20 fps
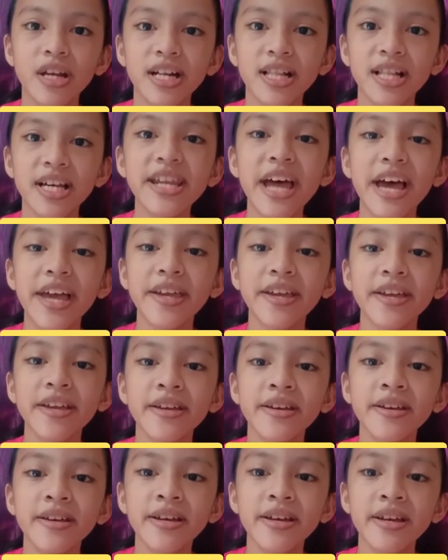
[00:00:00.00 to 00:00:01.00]
keledai.
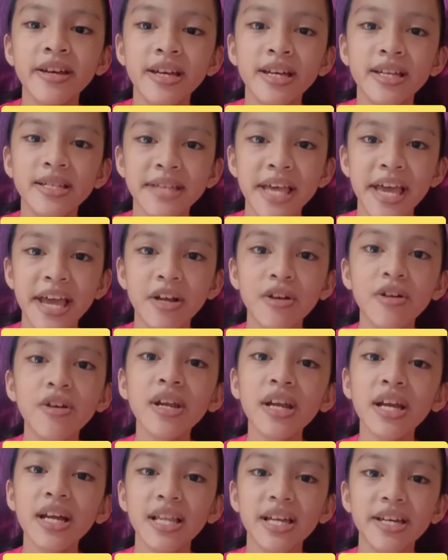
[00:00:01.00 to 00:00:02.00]

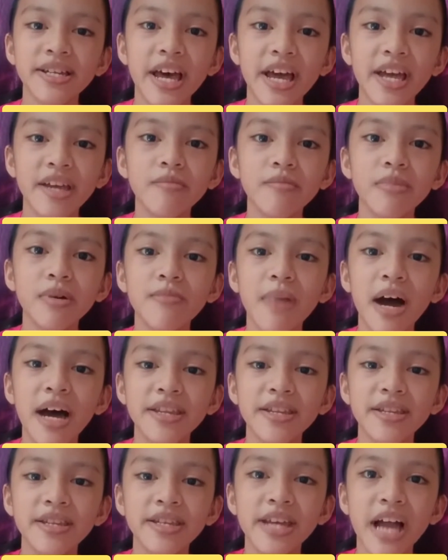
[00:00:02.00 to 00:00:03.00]
Seekor keledai
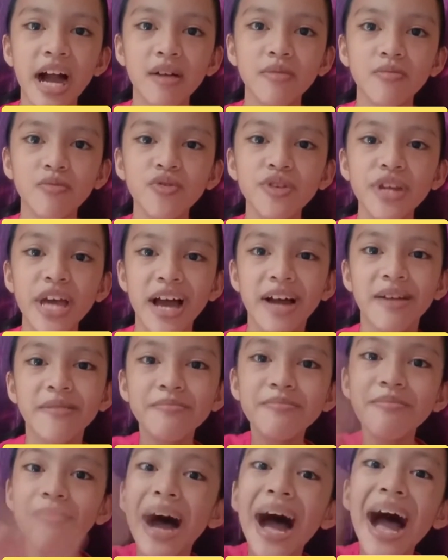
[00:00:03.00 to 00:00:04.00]
beban yang mudah.
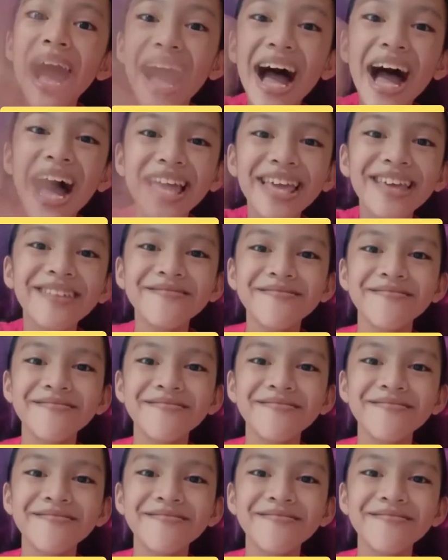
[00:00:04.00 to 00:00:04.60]
Bye.